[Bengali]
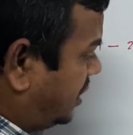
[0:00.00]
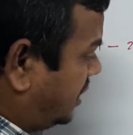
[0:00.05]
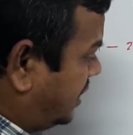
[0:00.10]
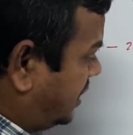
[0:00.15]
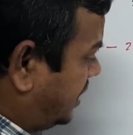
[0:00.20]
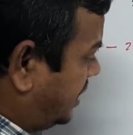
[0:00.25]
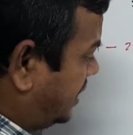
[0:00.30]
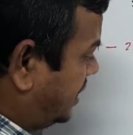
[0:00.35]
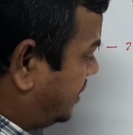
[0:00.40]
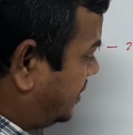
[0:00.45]

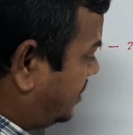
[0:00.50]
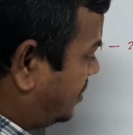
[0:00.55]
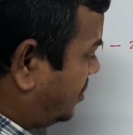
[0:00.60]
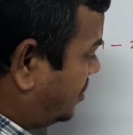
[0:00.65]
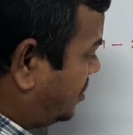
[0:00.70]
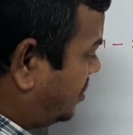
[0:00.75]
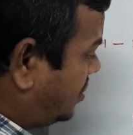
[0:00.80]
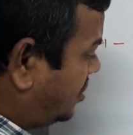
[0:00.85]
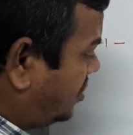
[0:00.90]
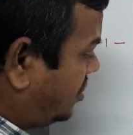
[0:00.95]
তিন আছে
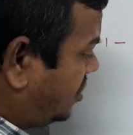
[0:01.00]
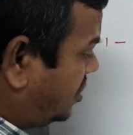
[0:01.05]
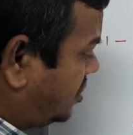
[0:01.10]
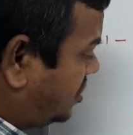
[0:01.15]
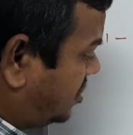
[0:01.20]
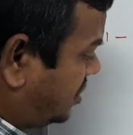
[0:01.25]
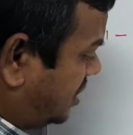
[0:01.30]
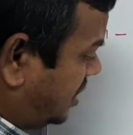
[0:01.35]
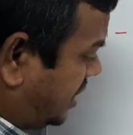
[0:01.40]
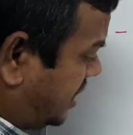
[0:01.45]
কত হলে দশ
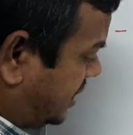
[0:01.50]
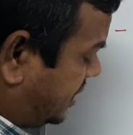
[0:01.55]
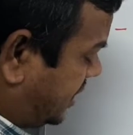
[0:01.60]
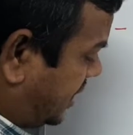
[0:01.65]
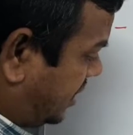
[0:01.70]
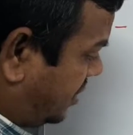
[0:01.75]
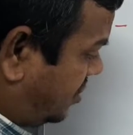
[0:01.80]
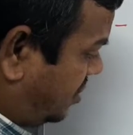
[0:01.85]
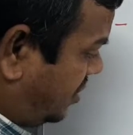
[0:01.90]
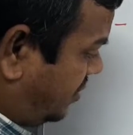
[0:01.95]

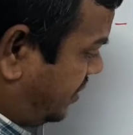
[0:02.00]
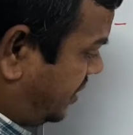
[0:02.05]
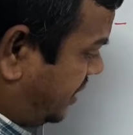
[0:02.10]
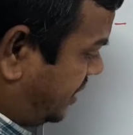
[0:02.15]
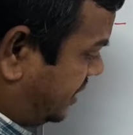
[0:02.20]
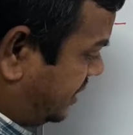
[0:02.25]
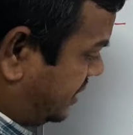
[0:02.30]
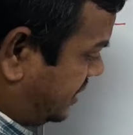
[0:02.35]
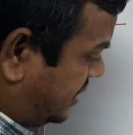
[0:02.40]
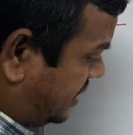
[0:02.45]
সাত হইবে
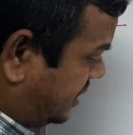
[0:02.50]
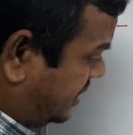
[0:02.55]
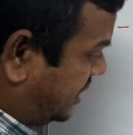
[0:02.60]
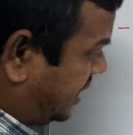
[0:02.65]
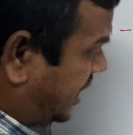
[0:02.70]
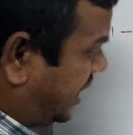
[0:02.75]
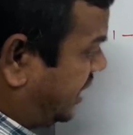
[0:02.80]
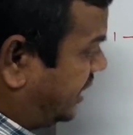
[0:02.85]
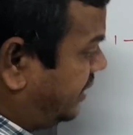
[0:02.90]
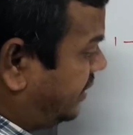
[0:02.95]

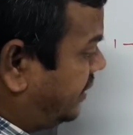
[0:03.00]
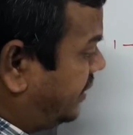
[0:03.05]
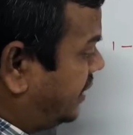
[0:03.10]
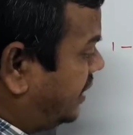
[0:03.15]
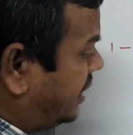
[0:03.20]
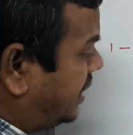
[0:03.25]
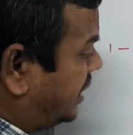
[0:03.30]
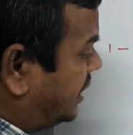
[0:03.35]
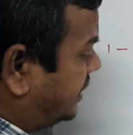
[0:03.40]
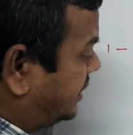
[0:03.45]
চার
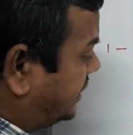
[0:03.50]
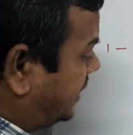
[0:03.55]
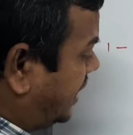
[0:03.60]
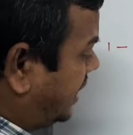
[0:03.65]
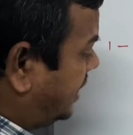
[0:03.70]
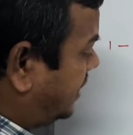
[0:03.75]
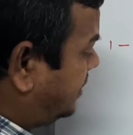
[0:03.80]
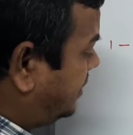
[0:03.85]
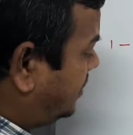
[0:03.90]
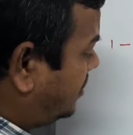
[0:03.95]
চার
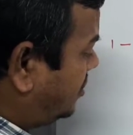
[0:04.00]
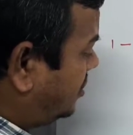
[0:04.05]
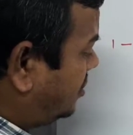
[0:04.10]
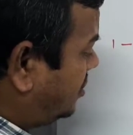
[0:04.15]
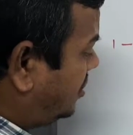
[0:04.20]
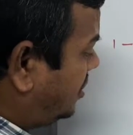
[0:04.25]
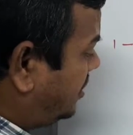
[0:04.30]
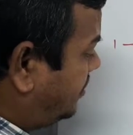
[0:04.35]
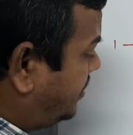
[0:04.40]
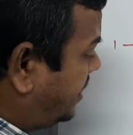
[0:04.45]
আছে কত
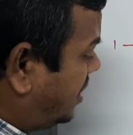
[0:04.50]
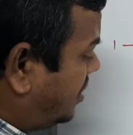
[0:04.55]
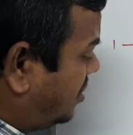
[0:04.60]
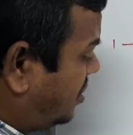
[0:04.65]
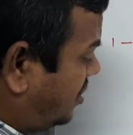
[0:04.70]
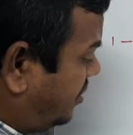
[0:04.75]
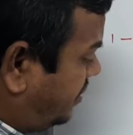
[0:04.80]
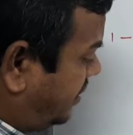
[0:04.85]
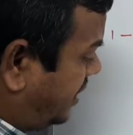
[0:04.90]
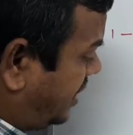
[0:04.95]
হলে বারো
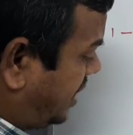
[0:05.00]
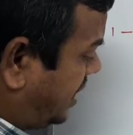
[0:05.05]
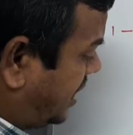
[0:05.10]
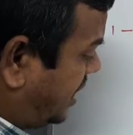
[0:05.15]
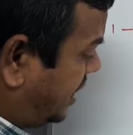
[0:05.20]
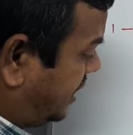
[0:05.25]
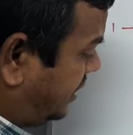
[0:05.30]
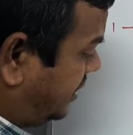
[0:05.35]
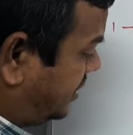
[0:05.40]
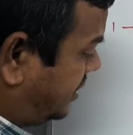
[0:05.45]
হইবে
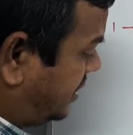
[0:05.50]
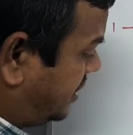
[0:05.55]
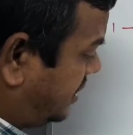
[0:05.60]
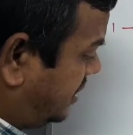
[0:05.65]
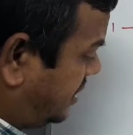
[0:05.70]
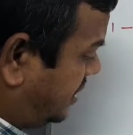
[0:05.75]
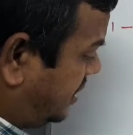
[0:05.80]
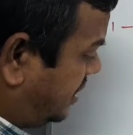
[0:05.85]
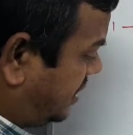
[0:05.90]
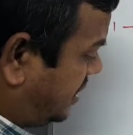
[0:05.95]
আট
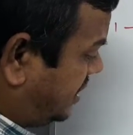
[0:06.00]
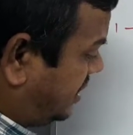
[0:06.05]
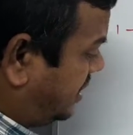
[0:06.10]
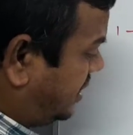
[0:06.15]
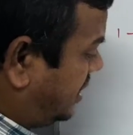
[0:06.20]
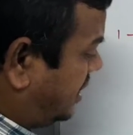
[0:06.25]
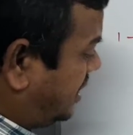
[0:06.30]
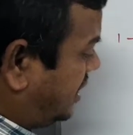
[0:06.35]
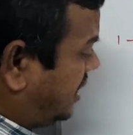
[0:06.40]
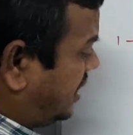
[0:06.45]

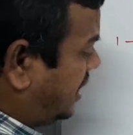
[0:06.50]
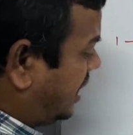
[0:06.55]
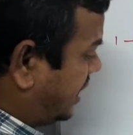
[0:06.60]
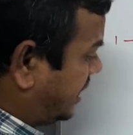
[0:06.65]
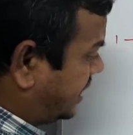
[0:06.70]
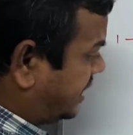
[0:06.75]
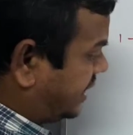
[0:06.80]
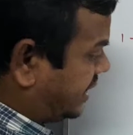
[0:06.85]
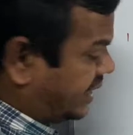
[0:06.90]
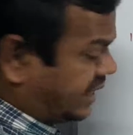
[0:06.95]
আর
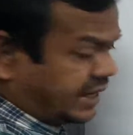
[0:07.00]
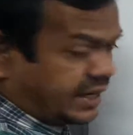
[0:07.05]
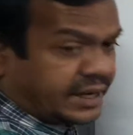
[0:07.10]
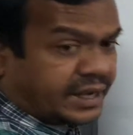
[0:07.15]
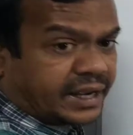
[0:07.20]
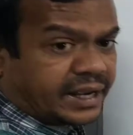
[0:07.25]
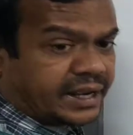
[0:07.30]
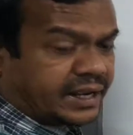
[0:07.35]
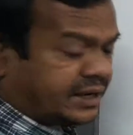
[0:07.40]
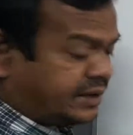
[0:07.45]
থেকে এক
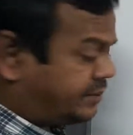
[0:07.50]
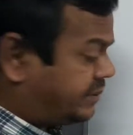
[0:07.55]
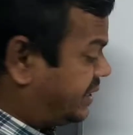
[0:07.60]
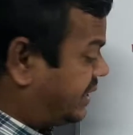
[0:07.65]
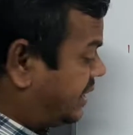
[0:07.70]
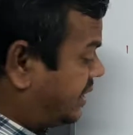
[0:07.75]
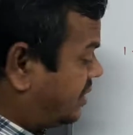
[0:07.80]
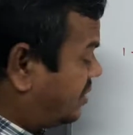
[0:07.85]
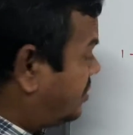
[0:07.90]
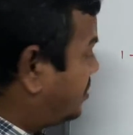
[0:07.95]
এক একে মিলে গেল